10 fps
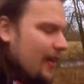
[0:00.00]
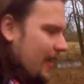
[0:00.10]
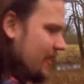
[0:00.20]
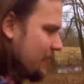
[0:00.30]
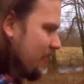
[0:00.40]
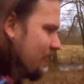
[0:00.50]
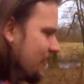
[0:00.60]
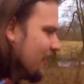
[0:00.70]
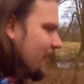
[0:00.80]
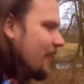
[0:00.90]
endlich mal
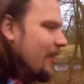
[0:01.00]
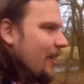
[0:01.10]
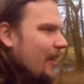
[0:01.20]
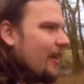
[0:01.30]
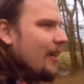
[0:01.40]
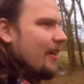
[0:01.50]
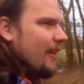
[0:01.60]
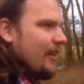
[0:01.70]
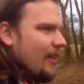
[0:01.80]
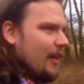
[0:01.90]
wieder
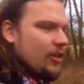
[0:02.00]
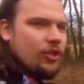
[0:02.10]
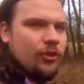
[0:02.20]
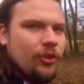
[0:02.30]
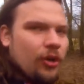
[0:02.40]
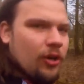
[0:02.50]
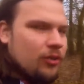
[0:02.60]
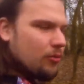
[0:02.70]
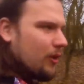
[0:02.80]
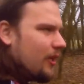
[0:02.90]
eine kleine schöne
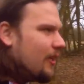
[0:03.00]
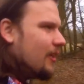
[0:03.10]
Kochtour.